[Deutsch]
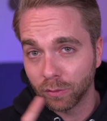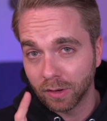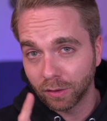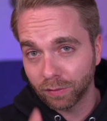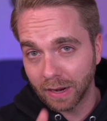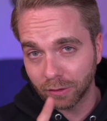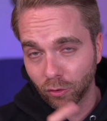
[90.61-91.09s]
Und
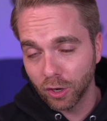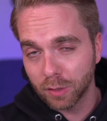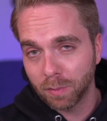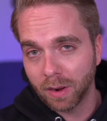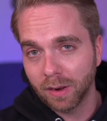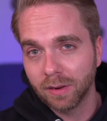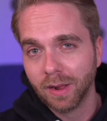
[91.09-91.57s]
jetzt fragt
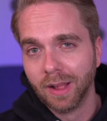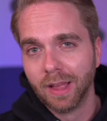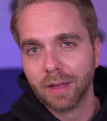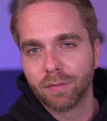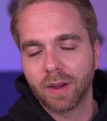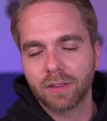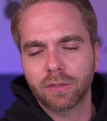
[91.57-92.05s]
euch mal,
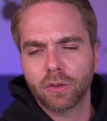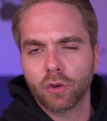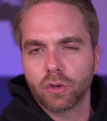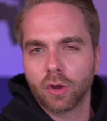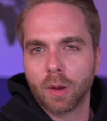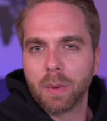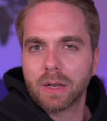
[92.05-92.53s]
was ist
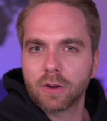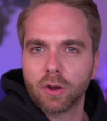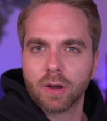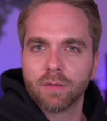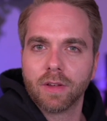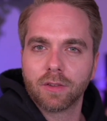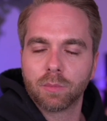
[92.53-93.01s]
euch euer
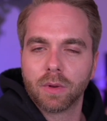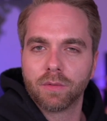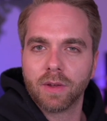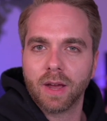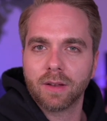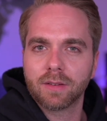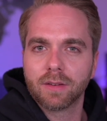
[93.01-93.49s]

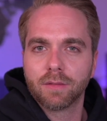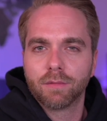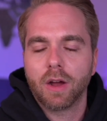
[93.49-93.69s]
Bitcoin-Investment wert?